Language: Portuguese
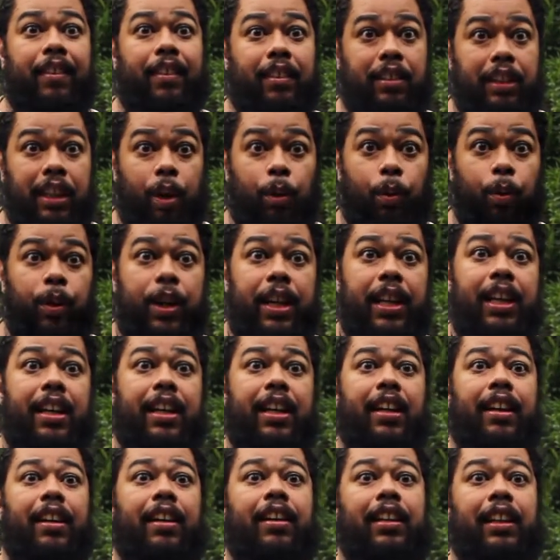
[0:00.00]
da
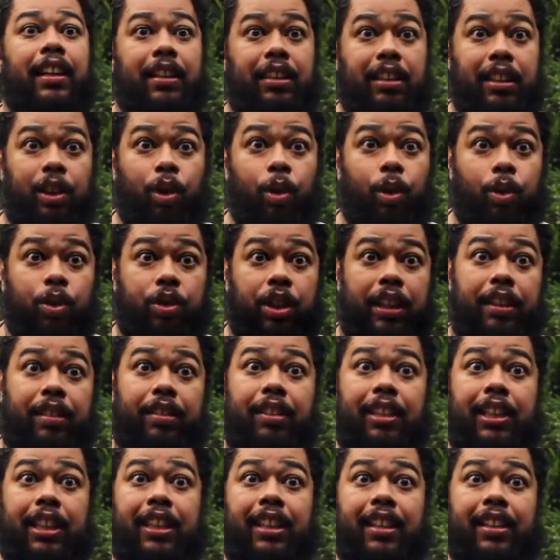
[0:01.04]
Wicca e de outras
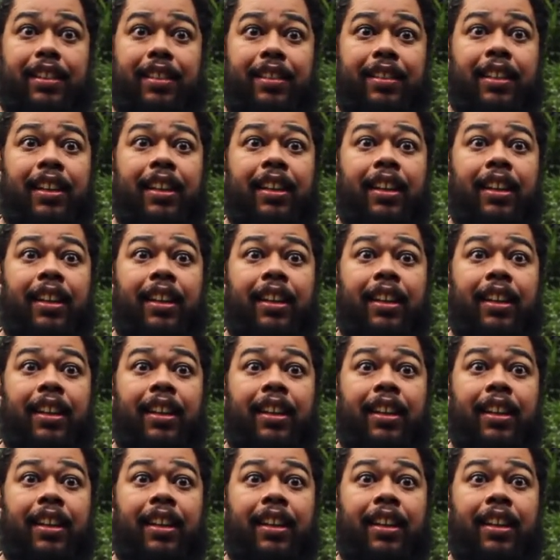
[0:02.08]
linhas,